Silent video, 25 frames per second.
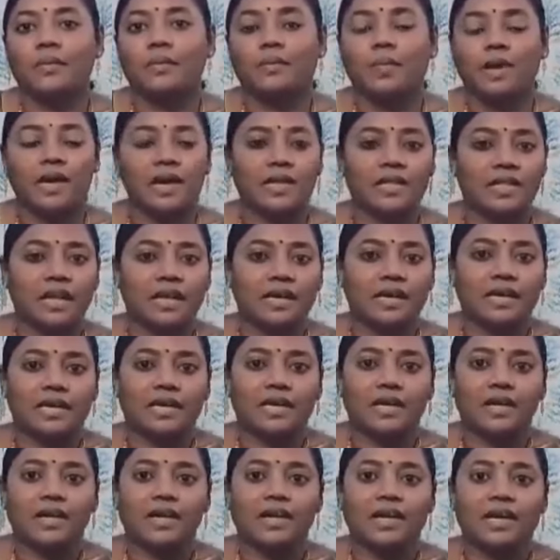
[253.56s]
పలాని
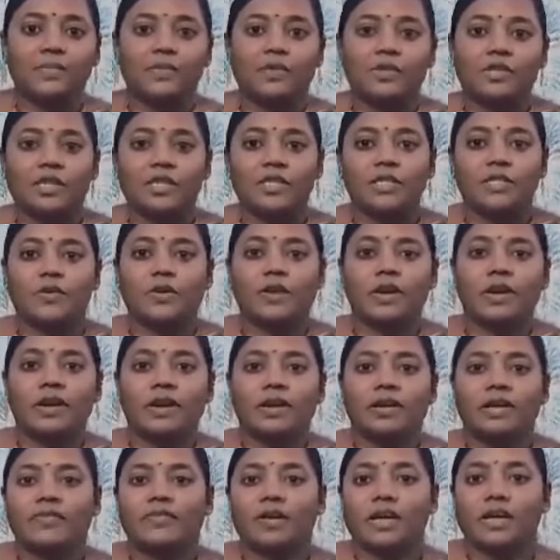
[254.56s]
దగ్గరికి వెళ్ళి డబ్బులు
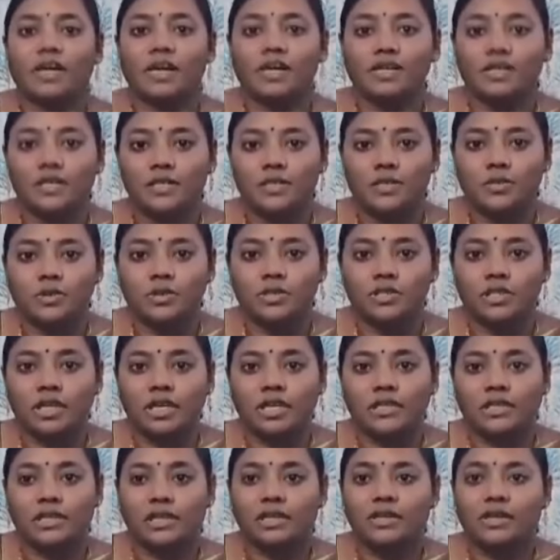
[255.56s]
తీసుకోరండి అంటే వాళ్ళు వెళ్ళి
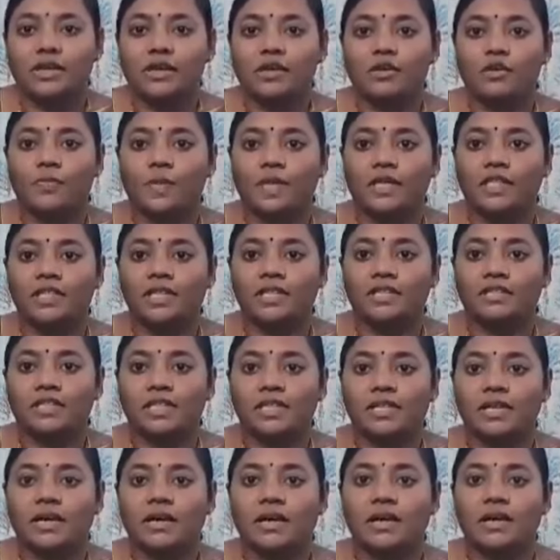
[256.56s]
తీసుకొస్తారు ఇతను వెళ్ళాడు
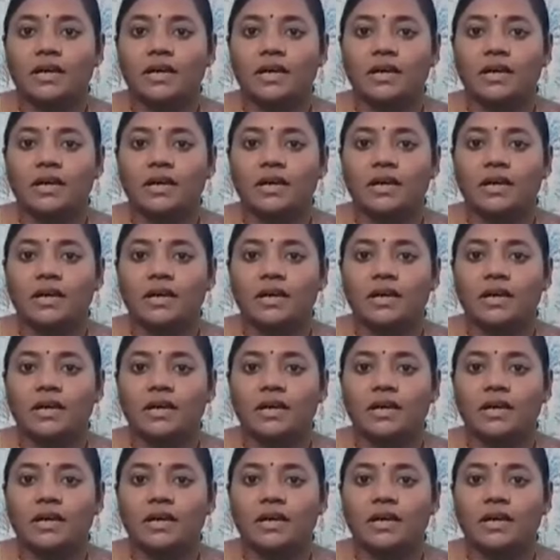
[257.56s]
ప్రత్యక్షంగా